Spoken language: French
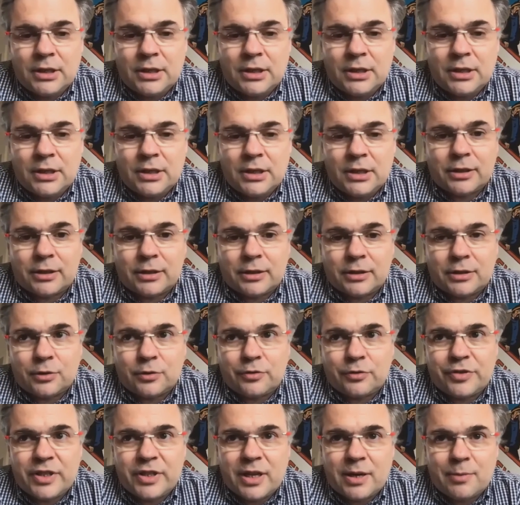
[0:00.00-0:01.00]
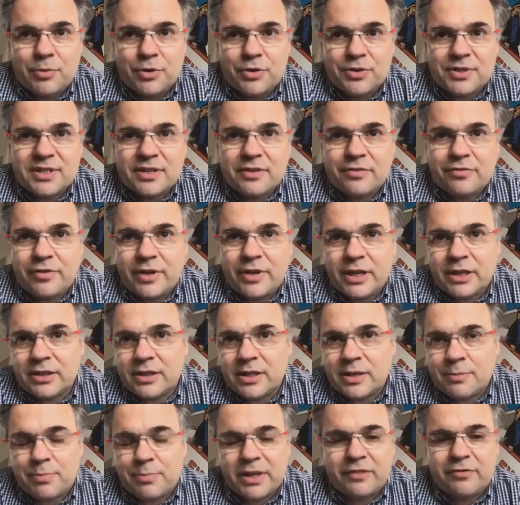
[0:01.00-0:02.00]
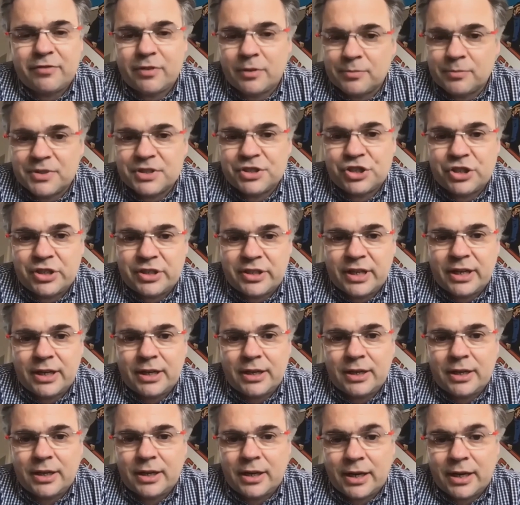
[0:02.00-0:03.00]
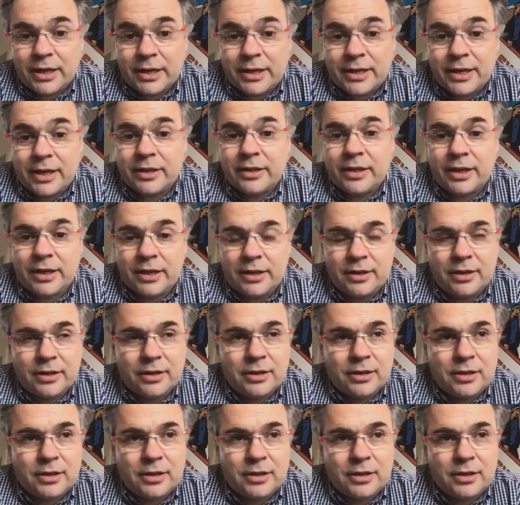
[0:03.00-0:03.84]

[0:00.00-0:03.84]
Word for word: Euh, donc finalement, c'est faire des plateformes digitales un, canal,